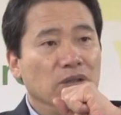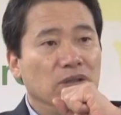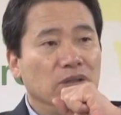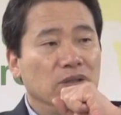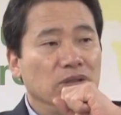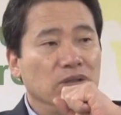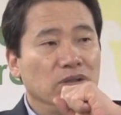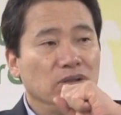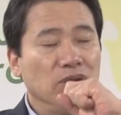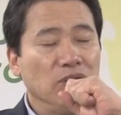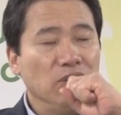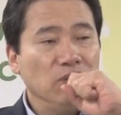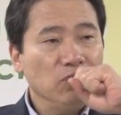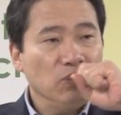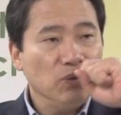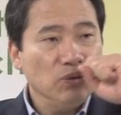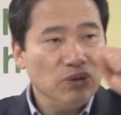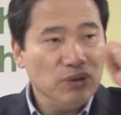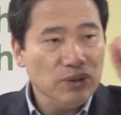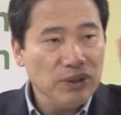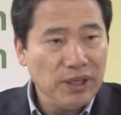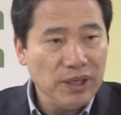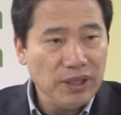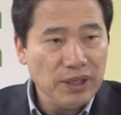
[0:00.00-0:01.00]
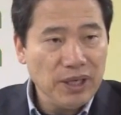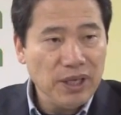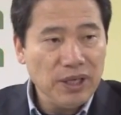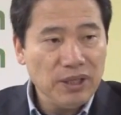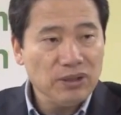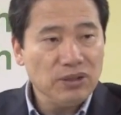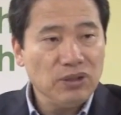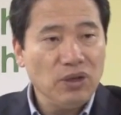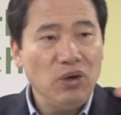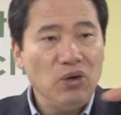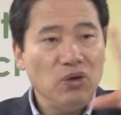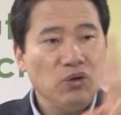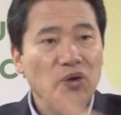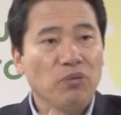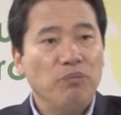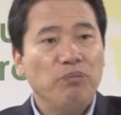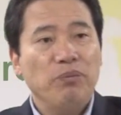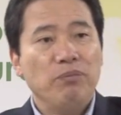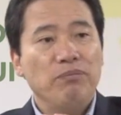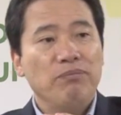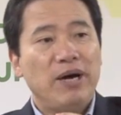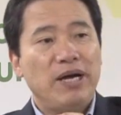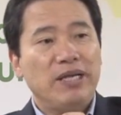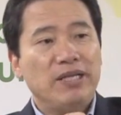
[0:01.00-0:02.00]
떤 성도들에게
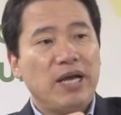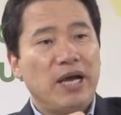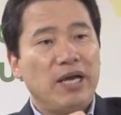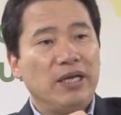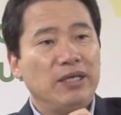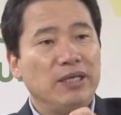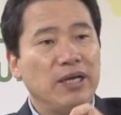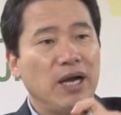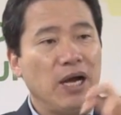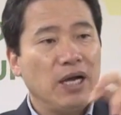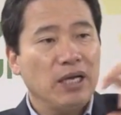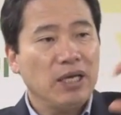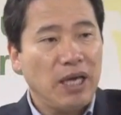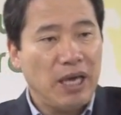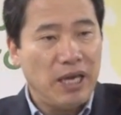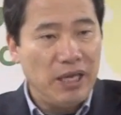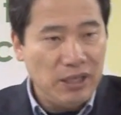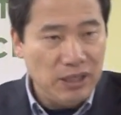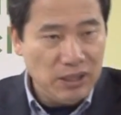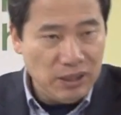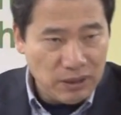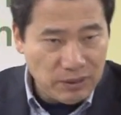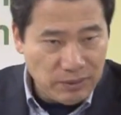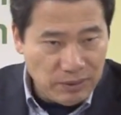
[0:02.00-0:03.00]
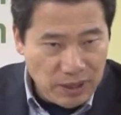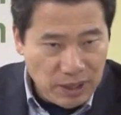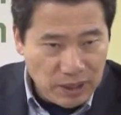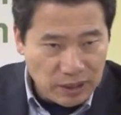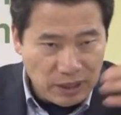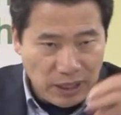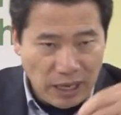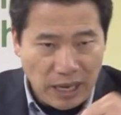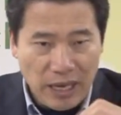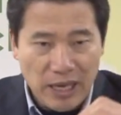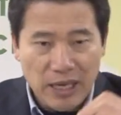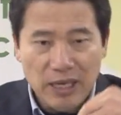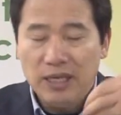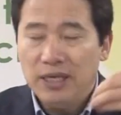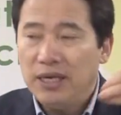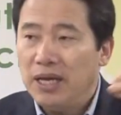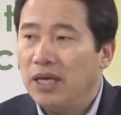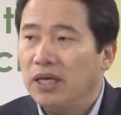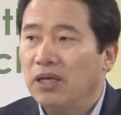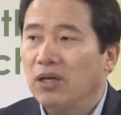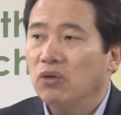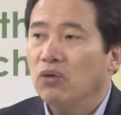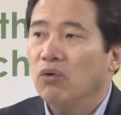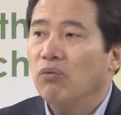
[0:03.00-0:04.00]
설교뿐만이 아니라
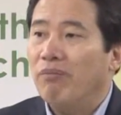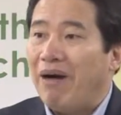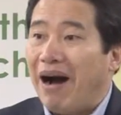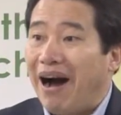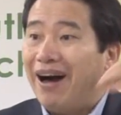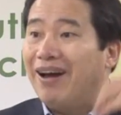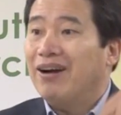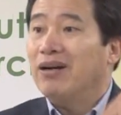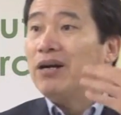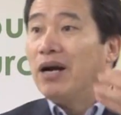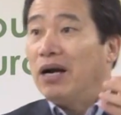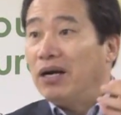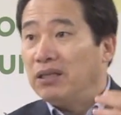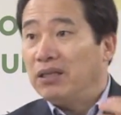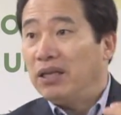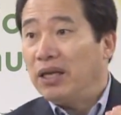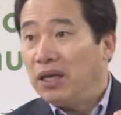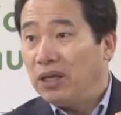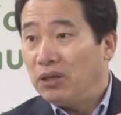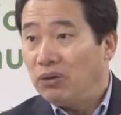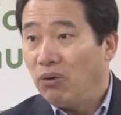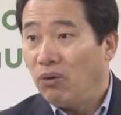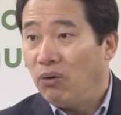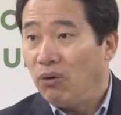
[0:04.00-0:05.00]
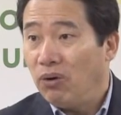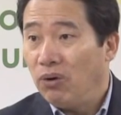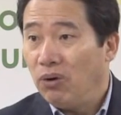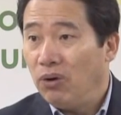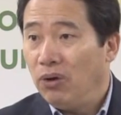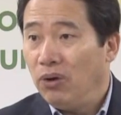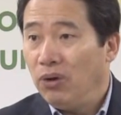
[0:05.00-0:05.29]
개인에게도 말을 할 때에도